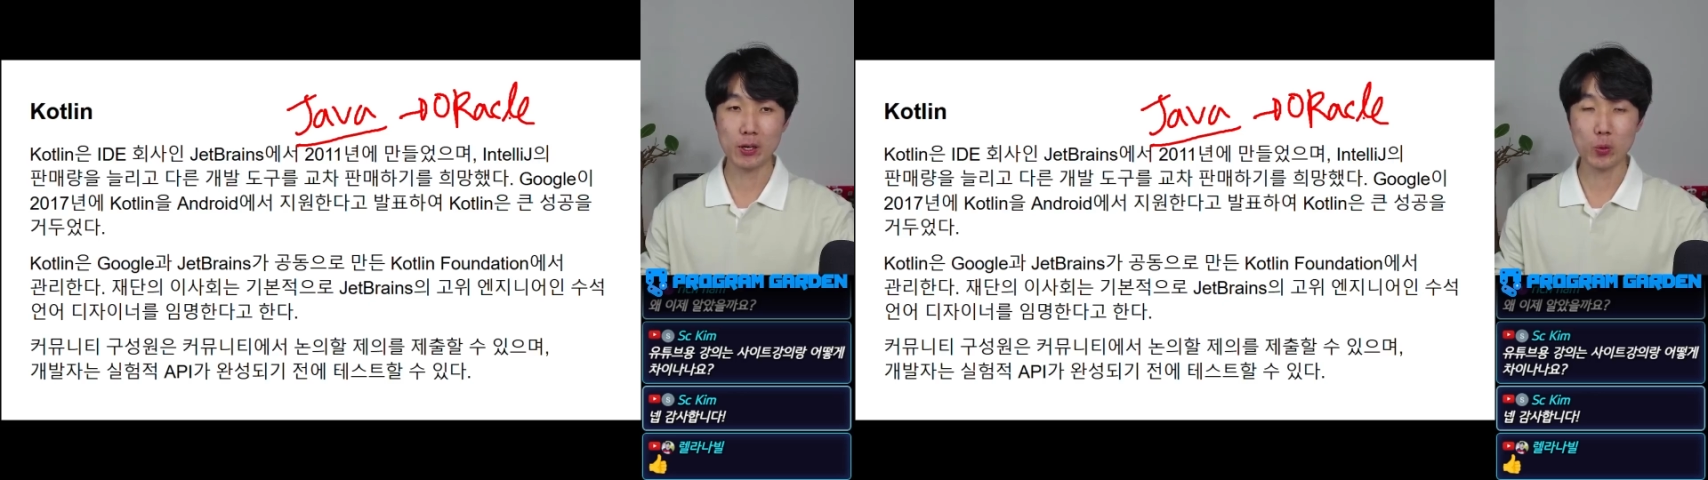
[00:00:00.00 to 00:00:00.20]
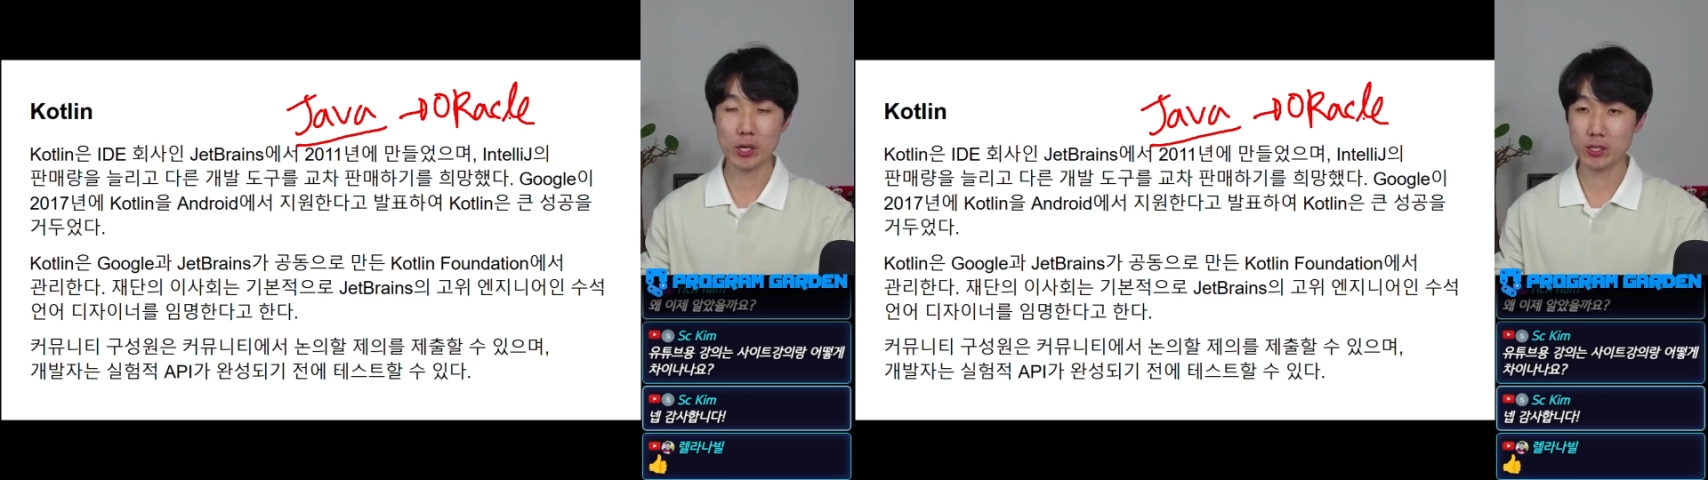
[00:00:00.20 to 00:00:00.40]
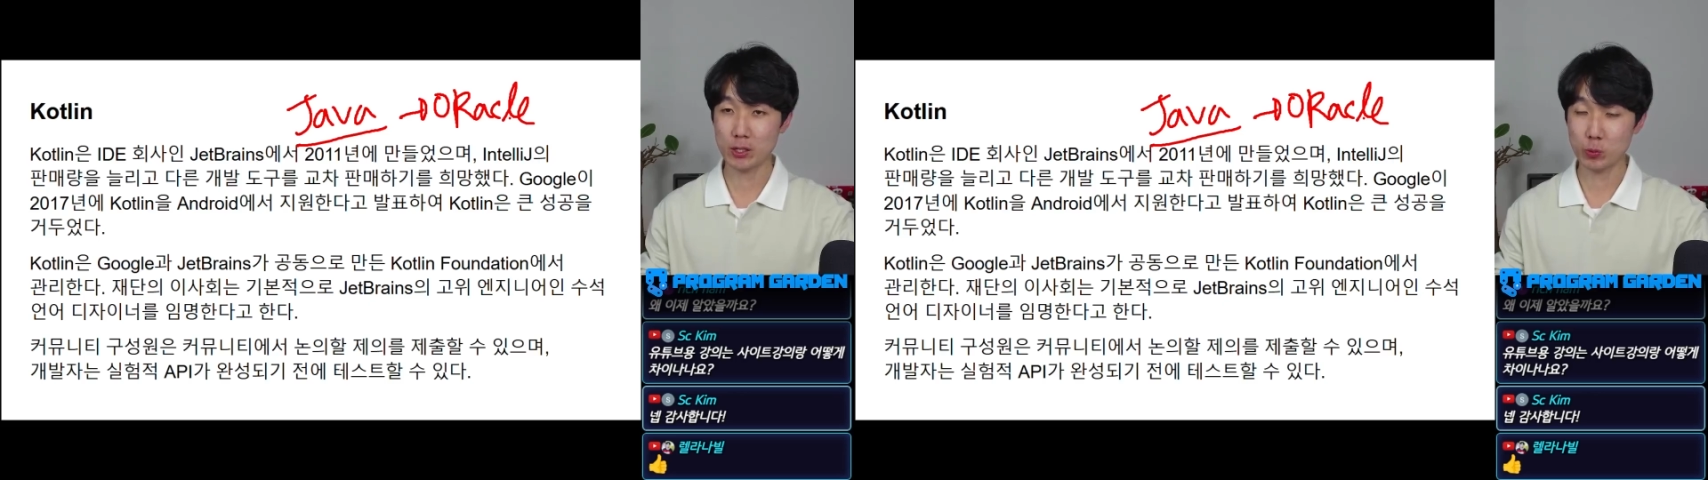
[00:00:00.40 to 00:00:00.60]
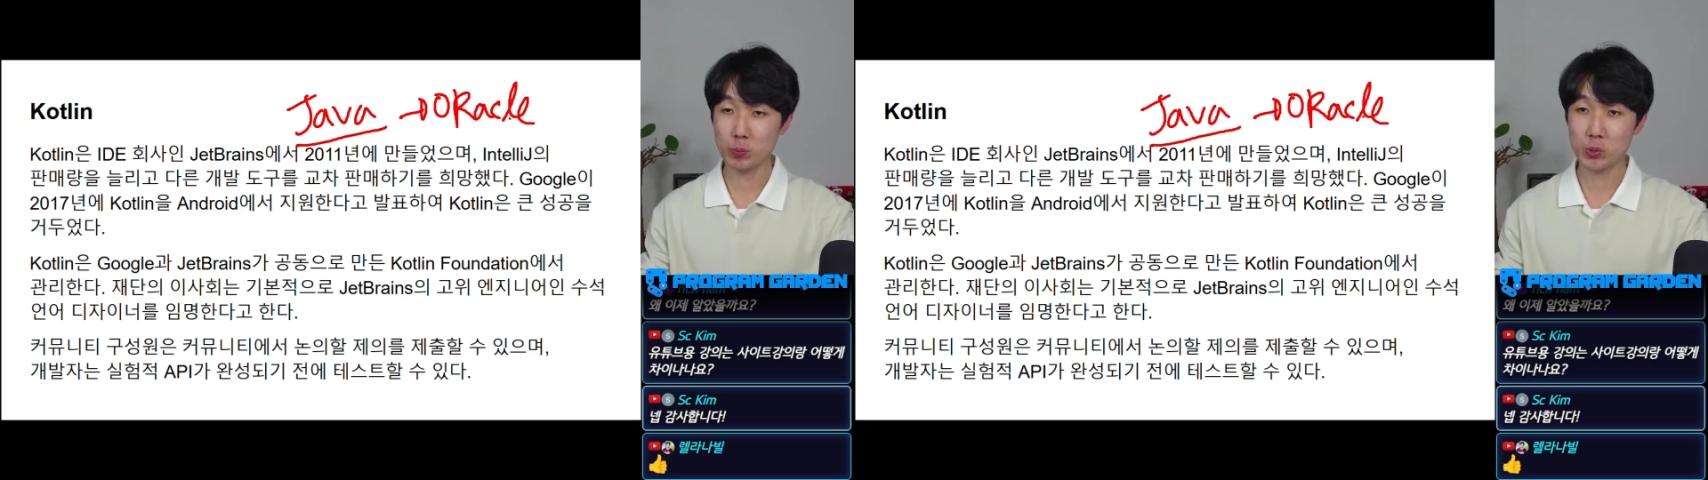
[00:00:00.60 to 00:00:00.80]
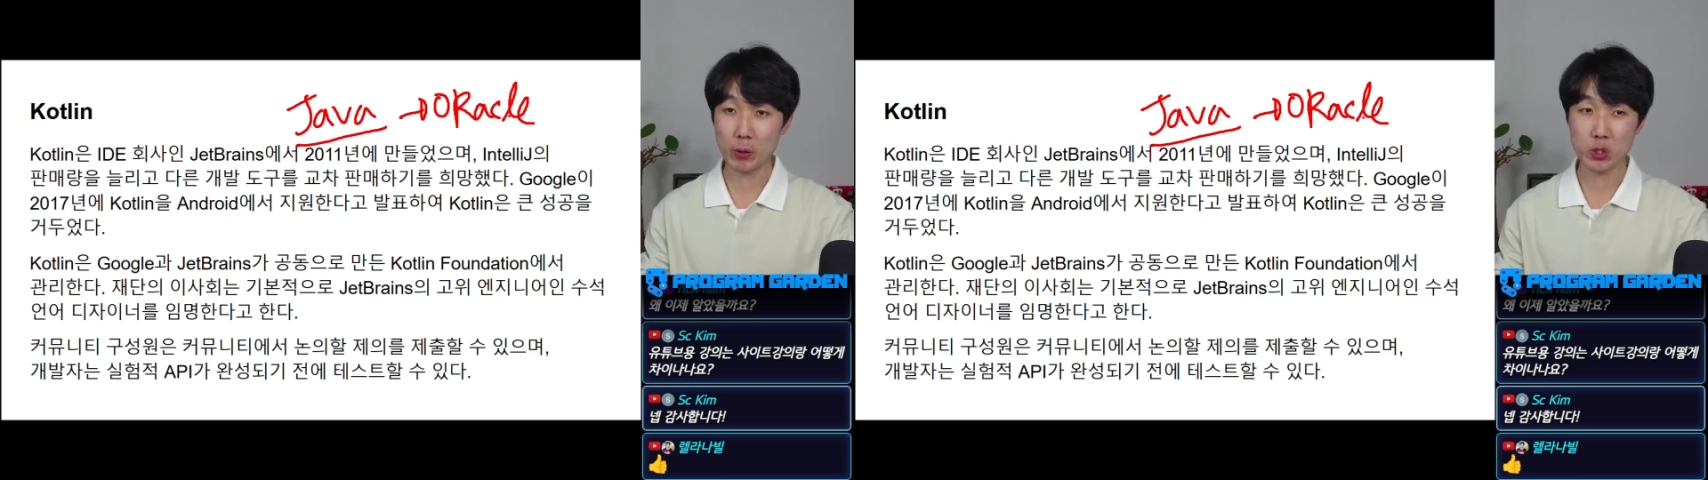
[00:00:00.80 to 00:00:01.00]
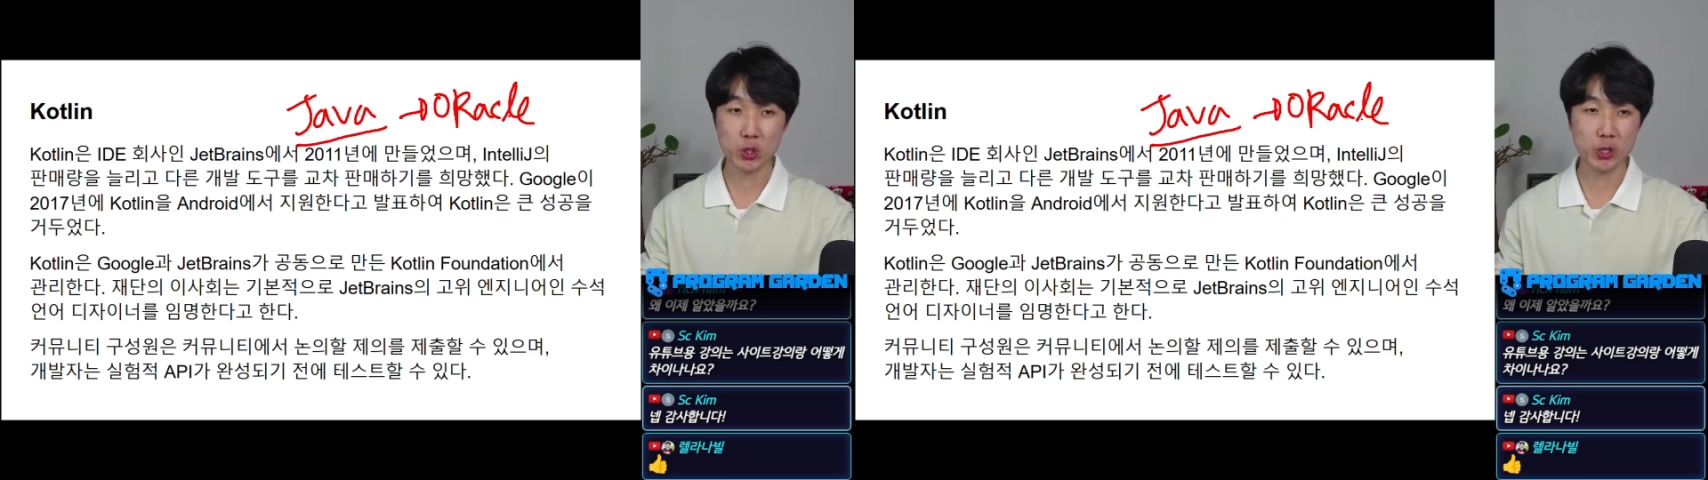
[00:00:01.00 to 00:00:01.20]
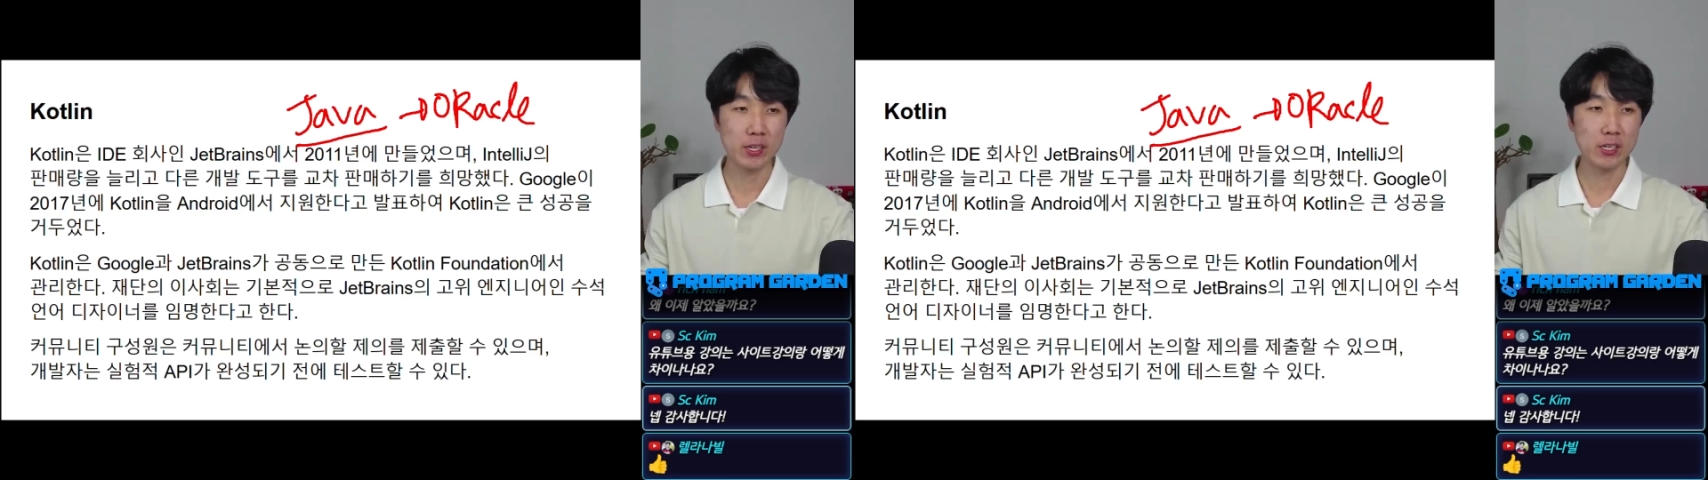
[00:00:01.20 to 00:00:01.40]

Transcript: 오라클이랑 좀 싸웠죠.